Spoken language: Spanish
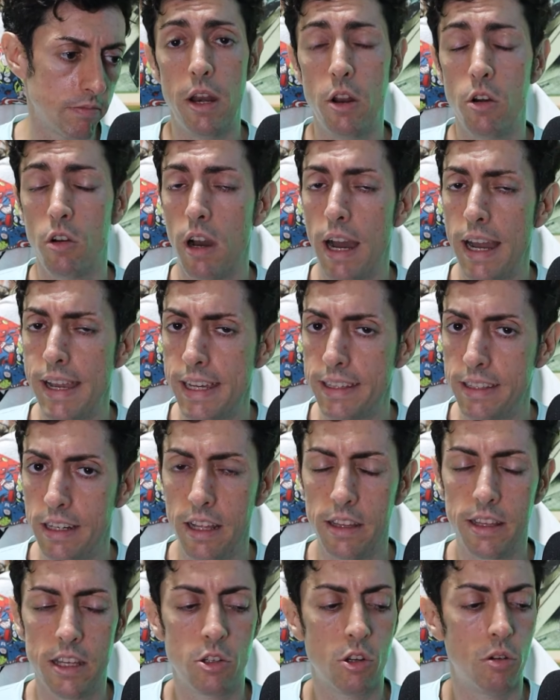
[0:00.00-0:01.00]
pero hay
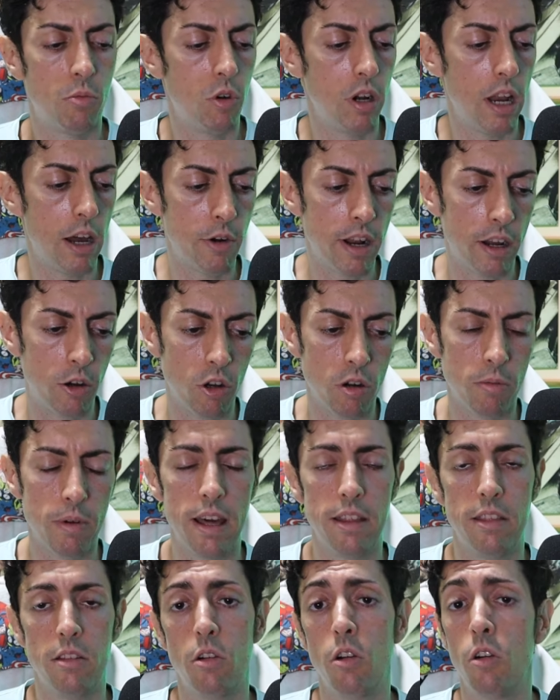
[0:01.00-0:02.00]
atletas como Laura Jorbaz